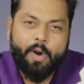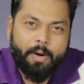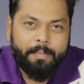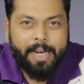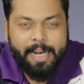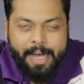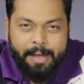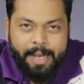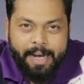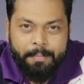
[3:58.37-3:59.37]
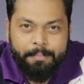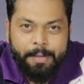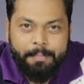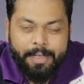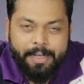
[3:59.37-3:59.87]
नॉर्मल अलार्म
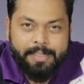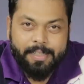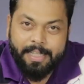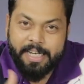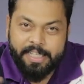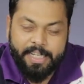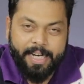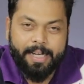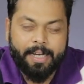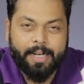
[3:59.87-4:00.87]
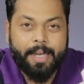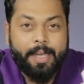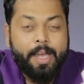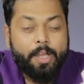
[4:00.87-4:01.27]
भी बंद सकते हैं शेक करके